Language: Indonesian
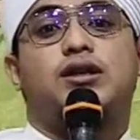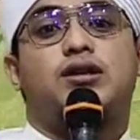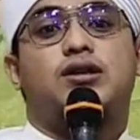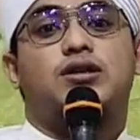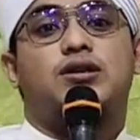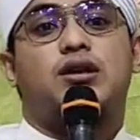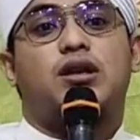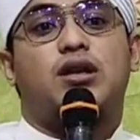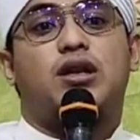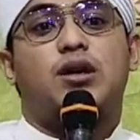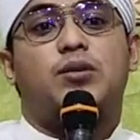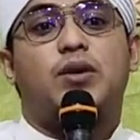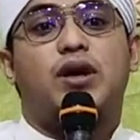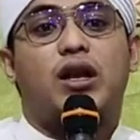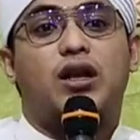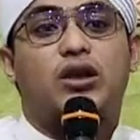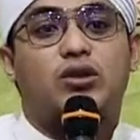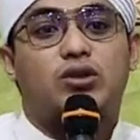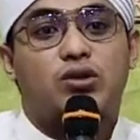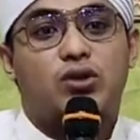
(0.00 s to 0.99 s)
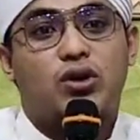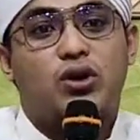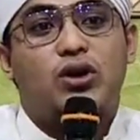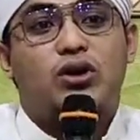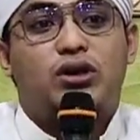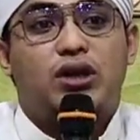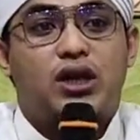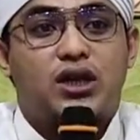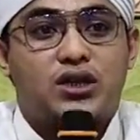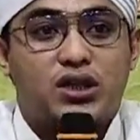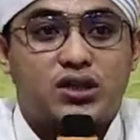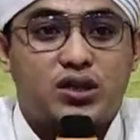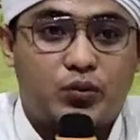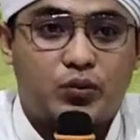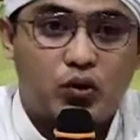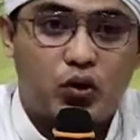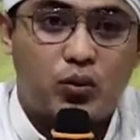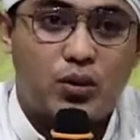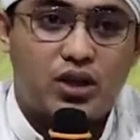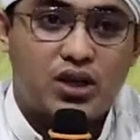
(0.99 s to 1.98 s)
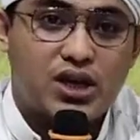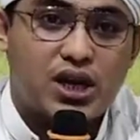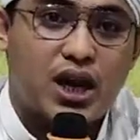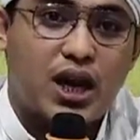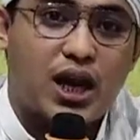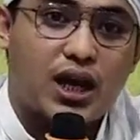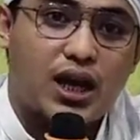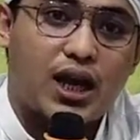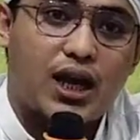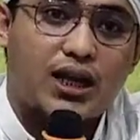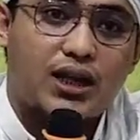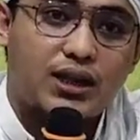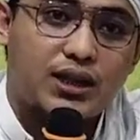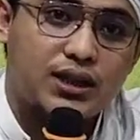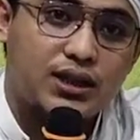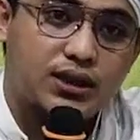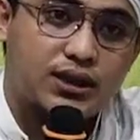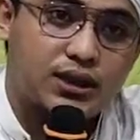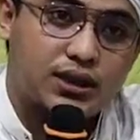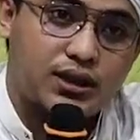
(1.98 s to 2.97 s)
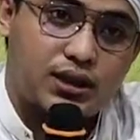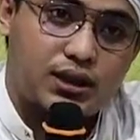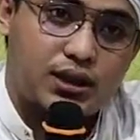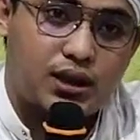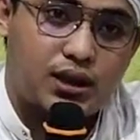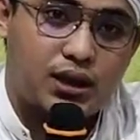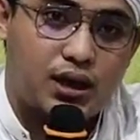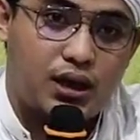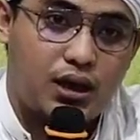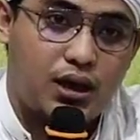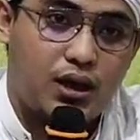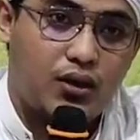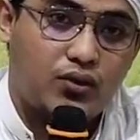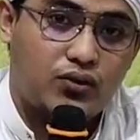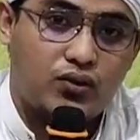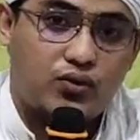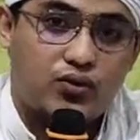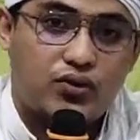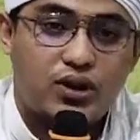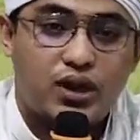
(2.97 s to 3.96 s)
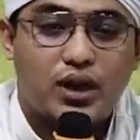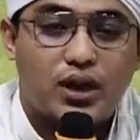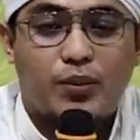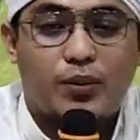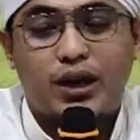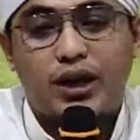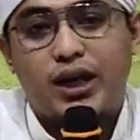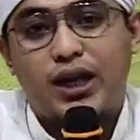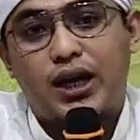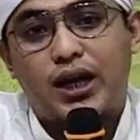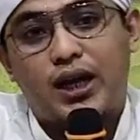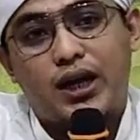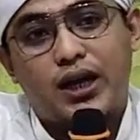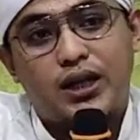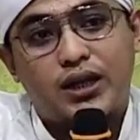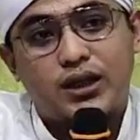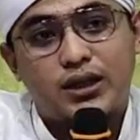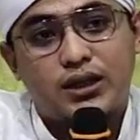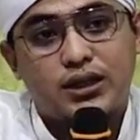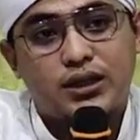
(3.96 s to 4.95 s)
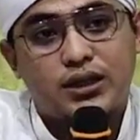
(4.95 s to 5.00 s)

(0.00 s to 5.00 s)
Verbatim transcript: serta para tokoh dan sesepuh masyarakat khususnya kepada